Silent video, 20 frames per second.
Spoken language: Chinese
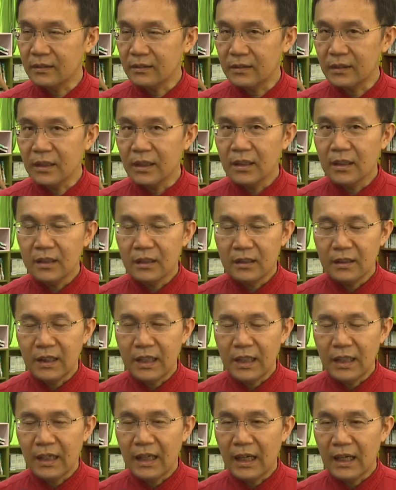式，
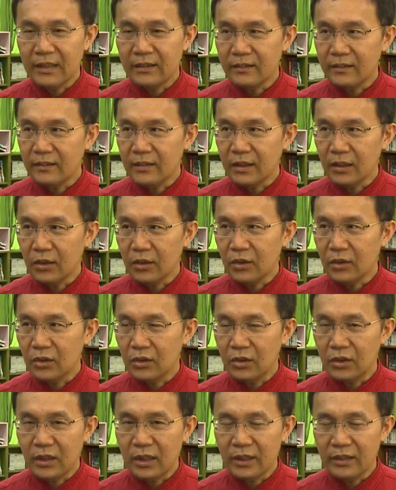让孩子能
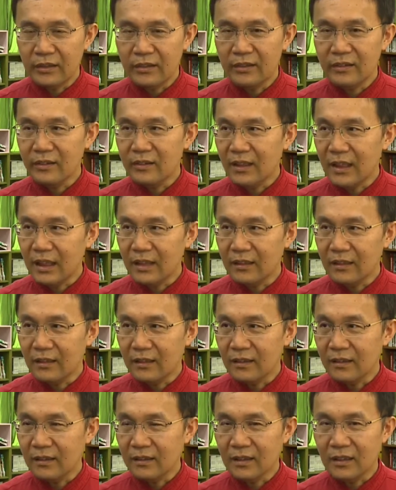够很自然
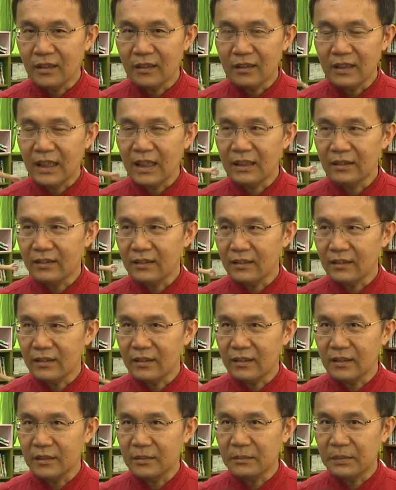的啊，大声
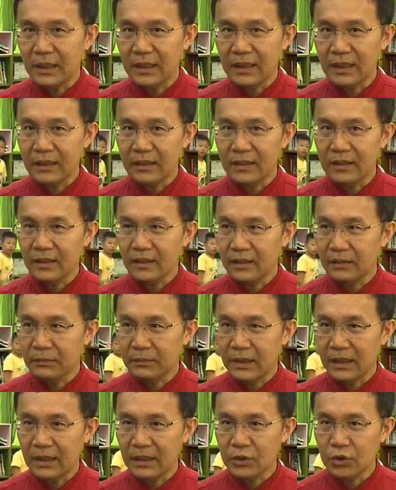的把他的
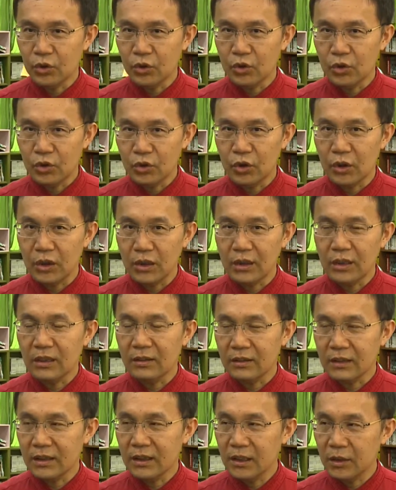把他学学
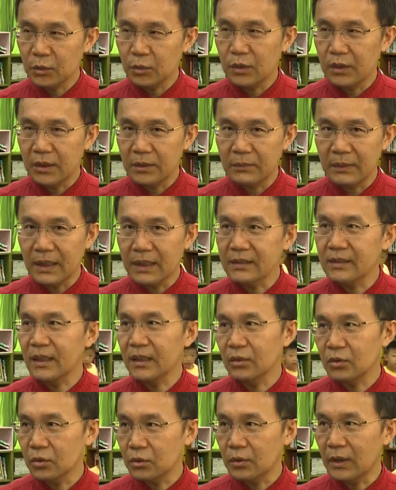到的英文呢，把它
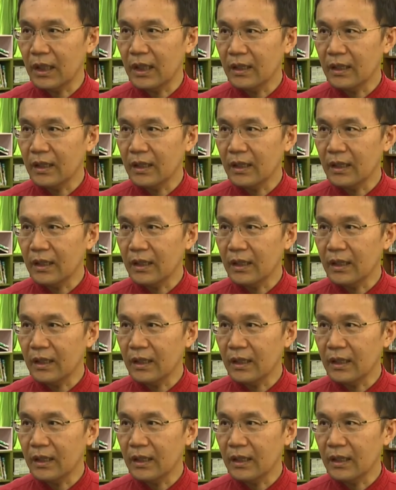讲出